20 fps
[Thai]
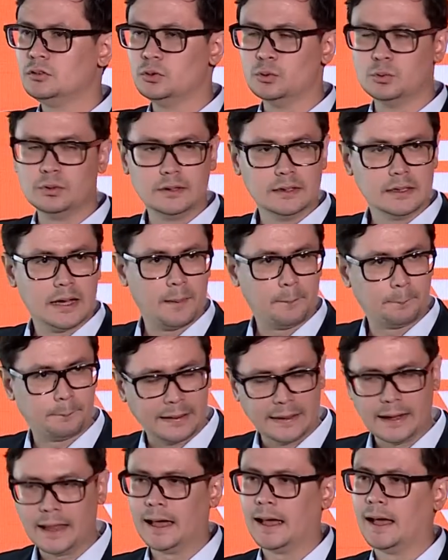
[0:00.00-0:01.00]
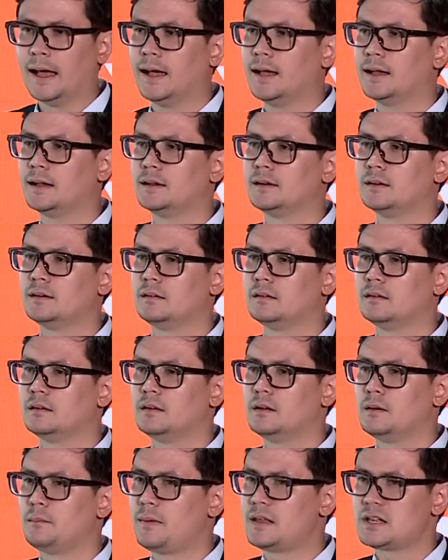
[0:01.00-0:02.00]
อยู่เหนือปัญหา
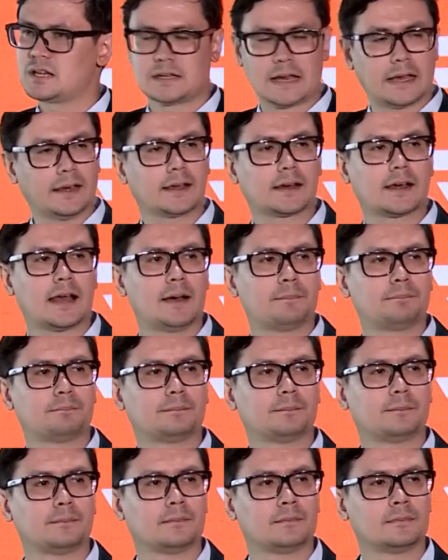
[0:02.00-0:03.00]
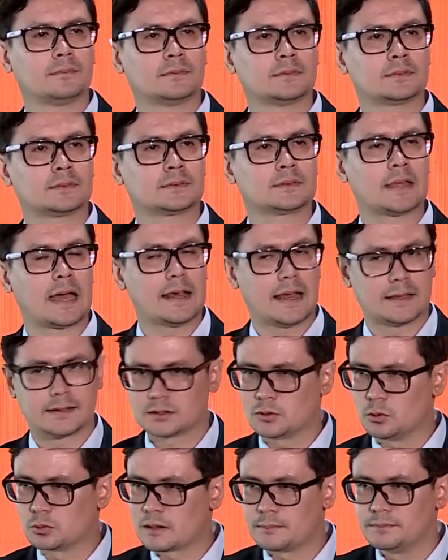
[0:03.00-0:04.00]
มิเช่นนั้นนะครับท่านอาจ
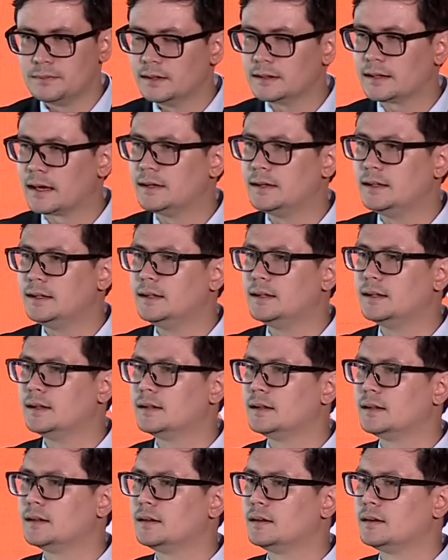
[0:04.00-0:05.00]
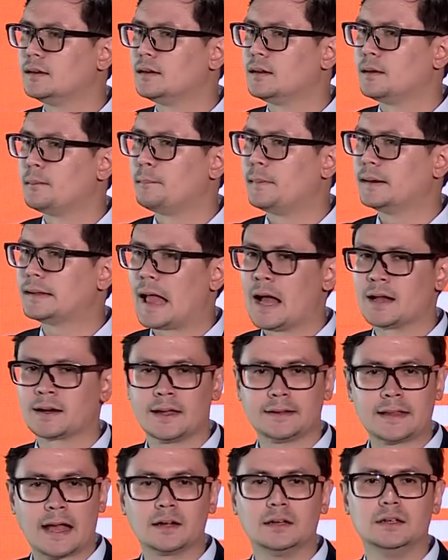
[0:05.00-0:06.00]
จะถูกดำเนินคดีไม่ทาง
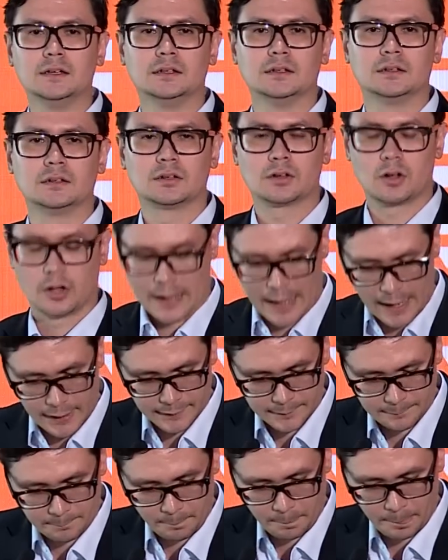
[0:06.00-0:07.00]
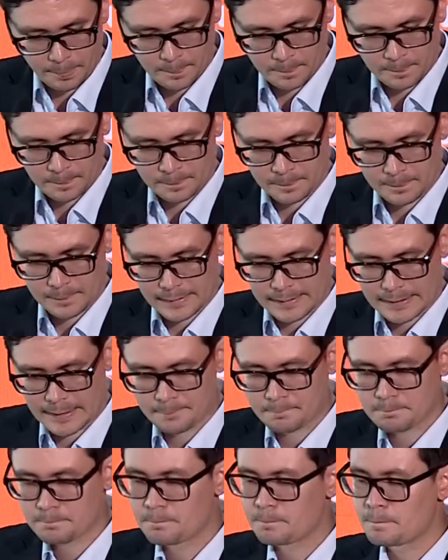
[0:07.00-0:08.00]
ใดทางหนึ่งก็ได้นะค
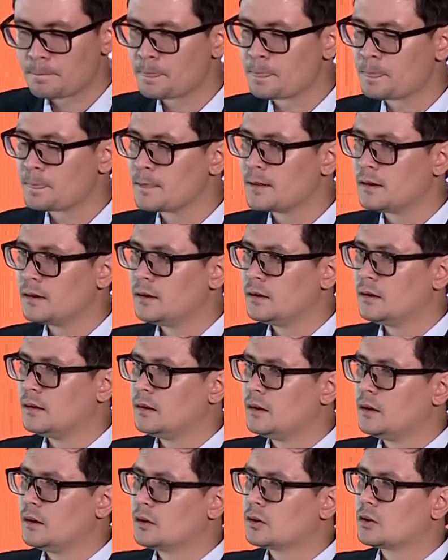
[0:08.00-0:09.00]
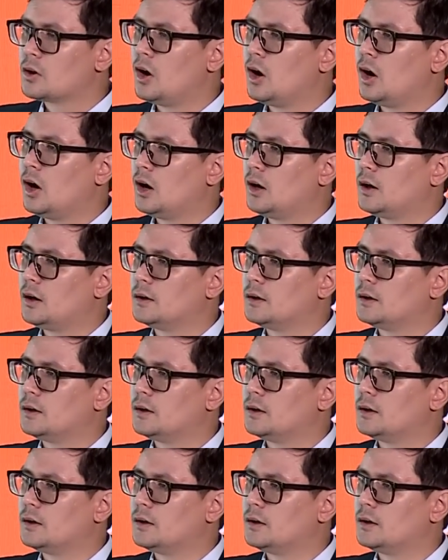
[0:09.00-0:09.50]
รับ ก็